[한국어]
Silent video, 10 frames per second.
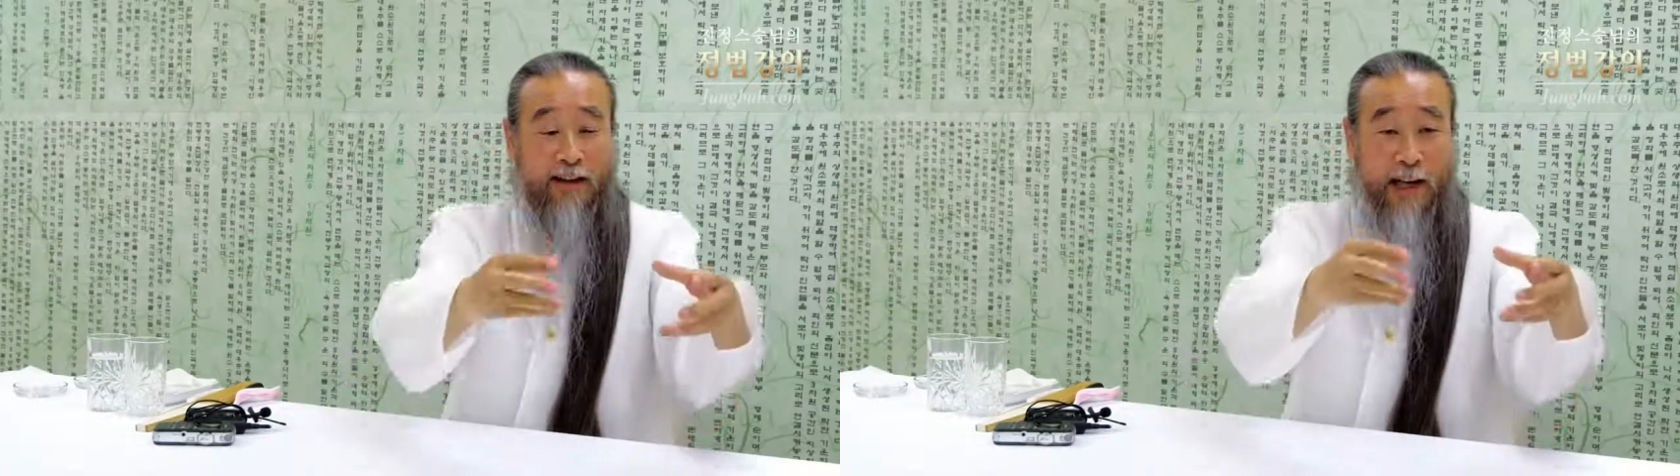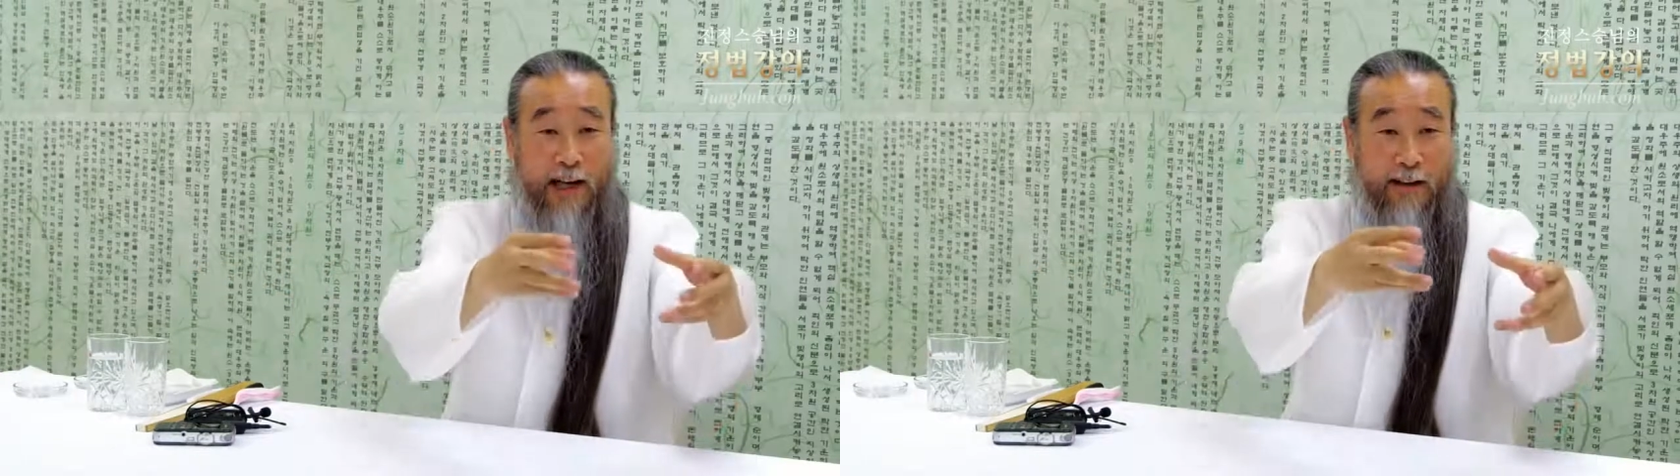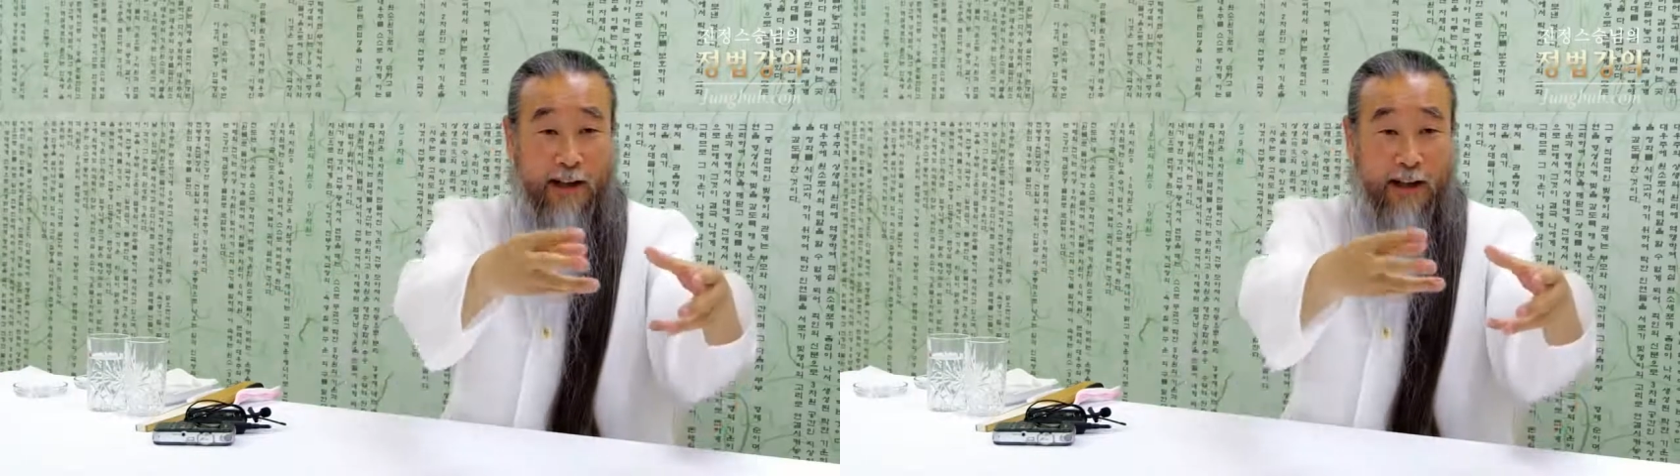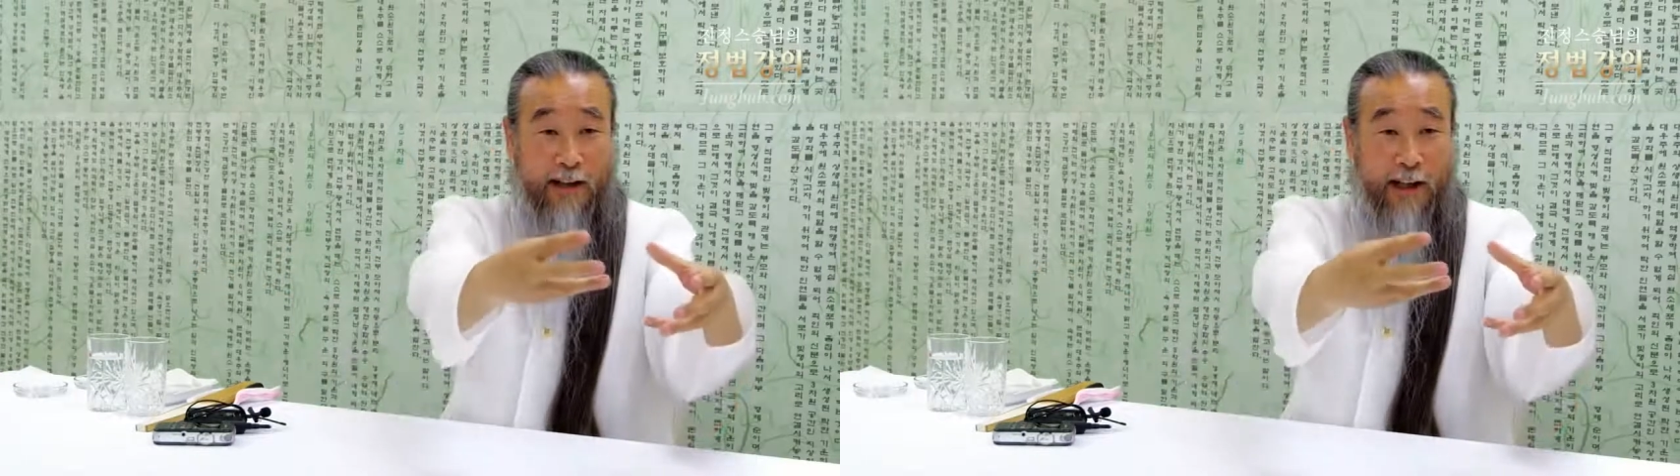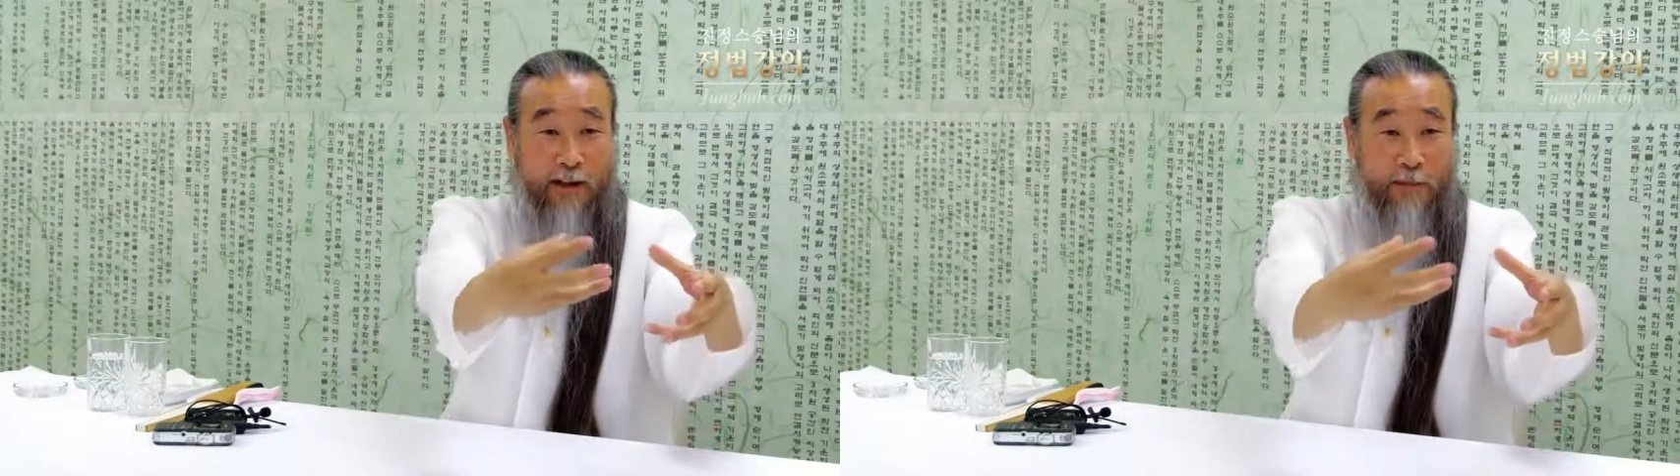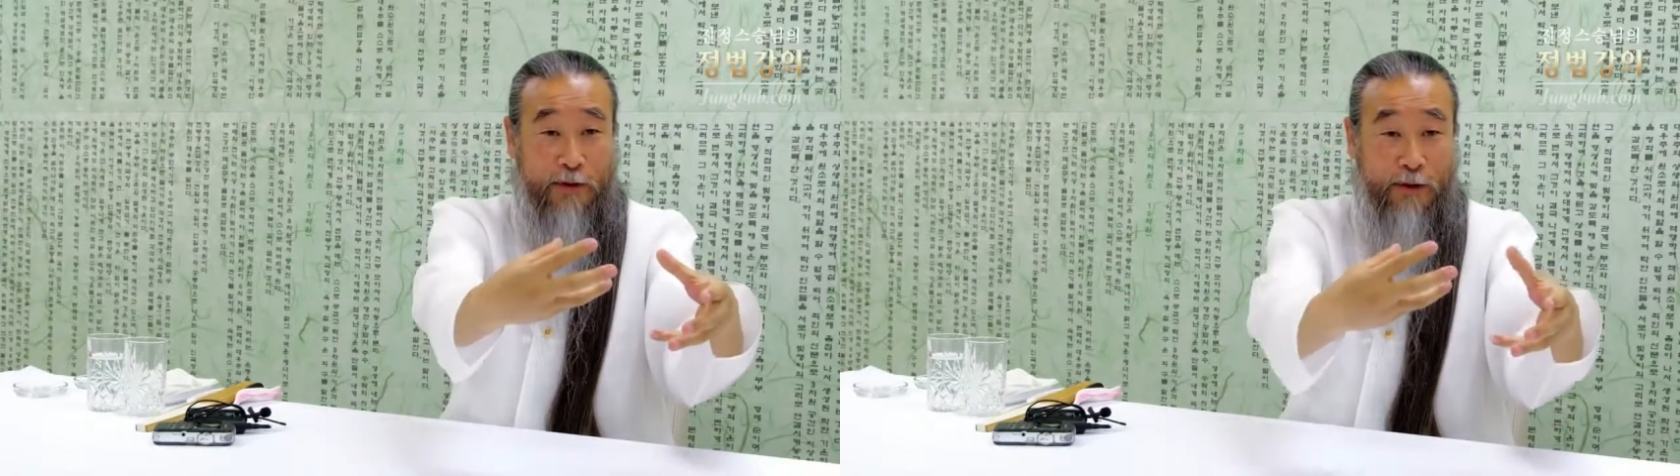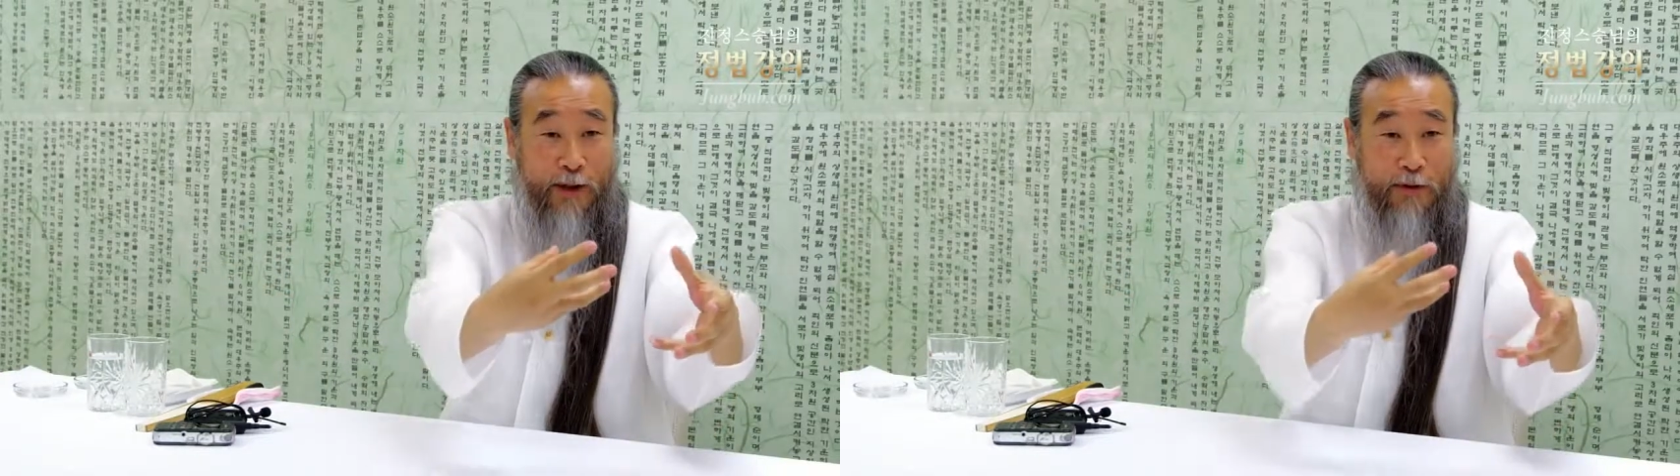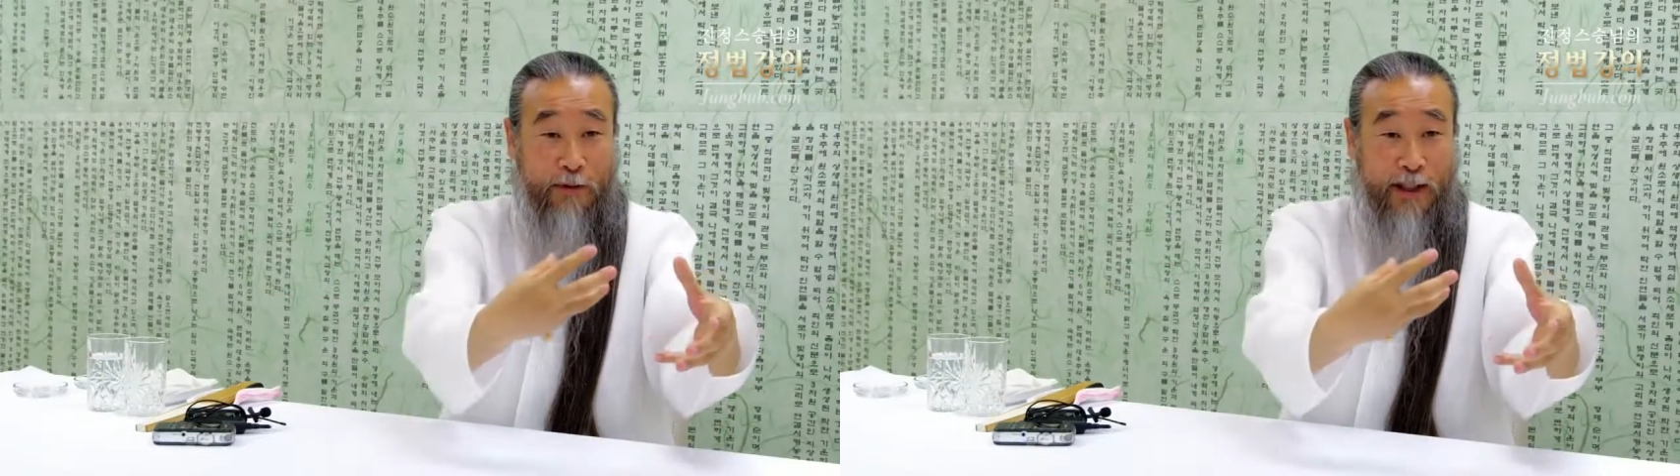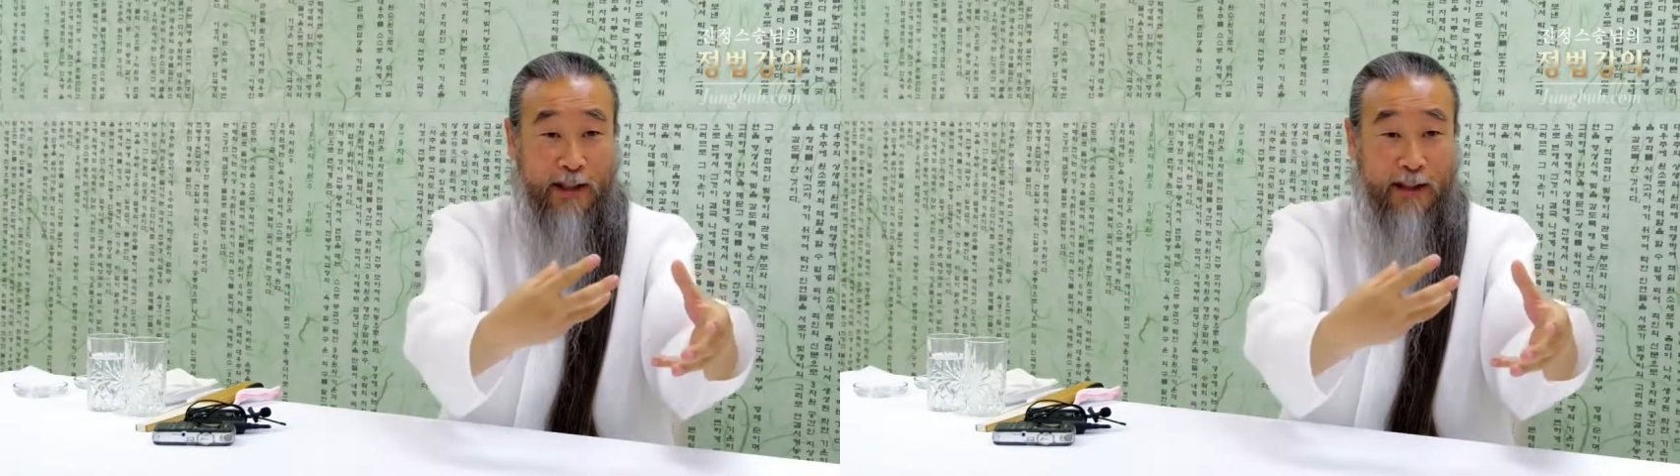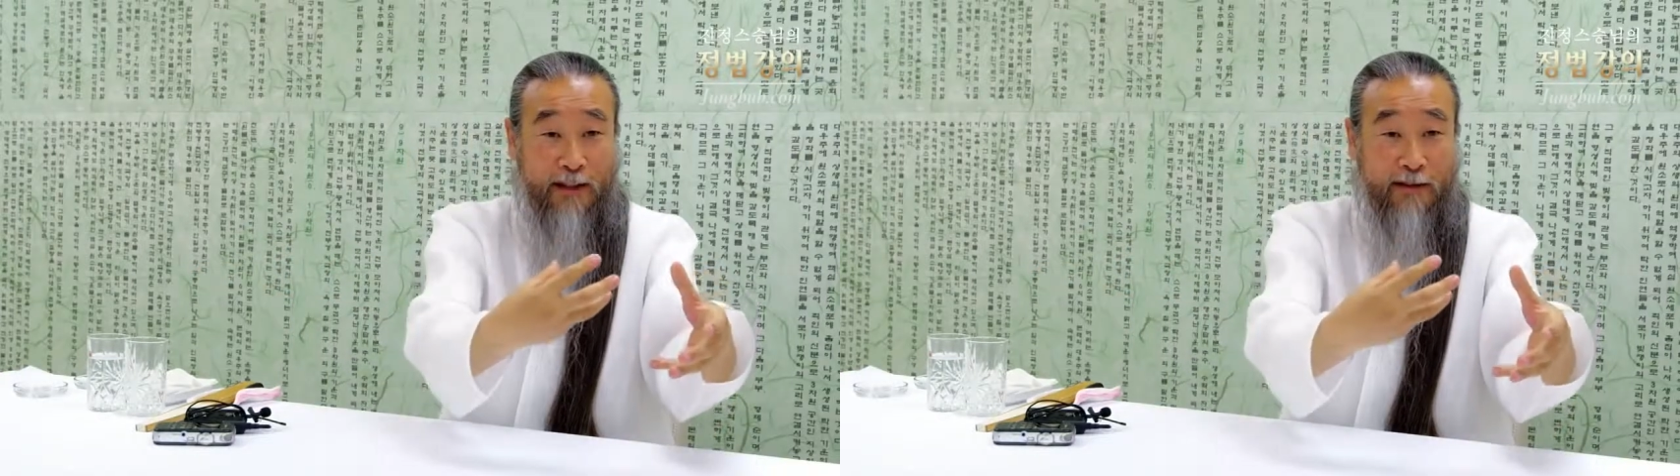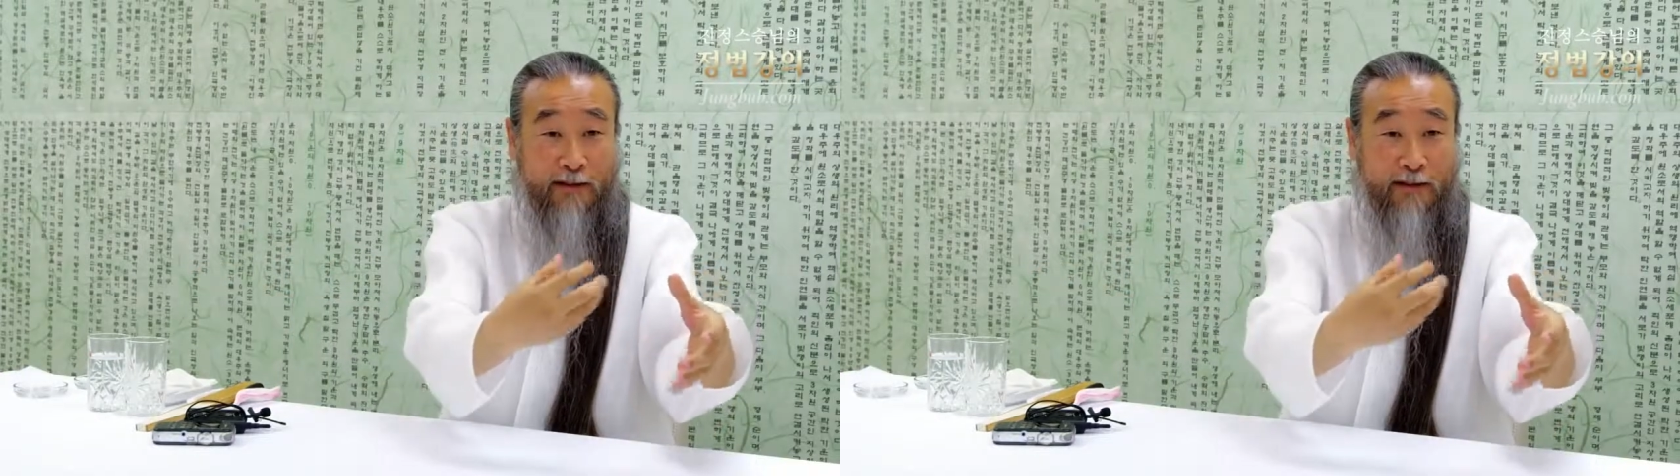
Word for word: 상대가 내를 필요해서 왔다라는